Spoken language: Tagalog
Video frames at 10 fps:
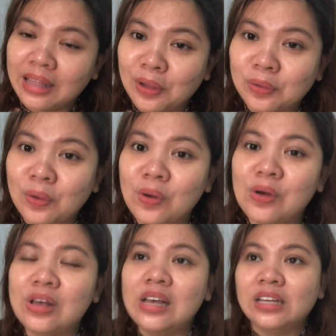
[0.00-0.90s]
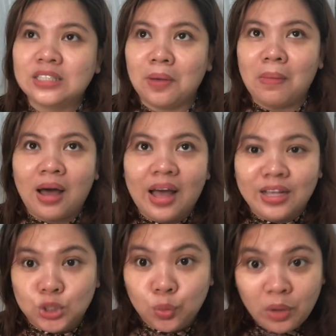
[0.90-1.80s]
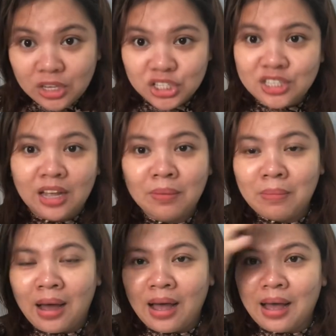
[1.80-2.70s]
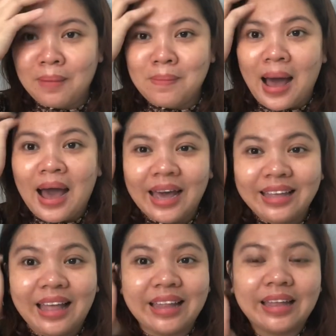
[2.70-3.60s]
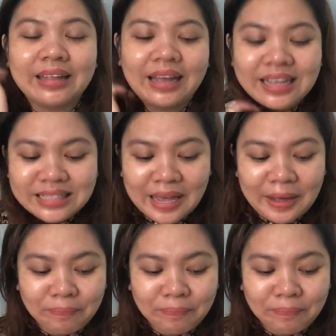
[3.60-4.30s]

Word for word: anak nyo, sa mga switch ng mga bahay natin. Kasi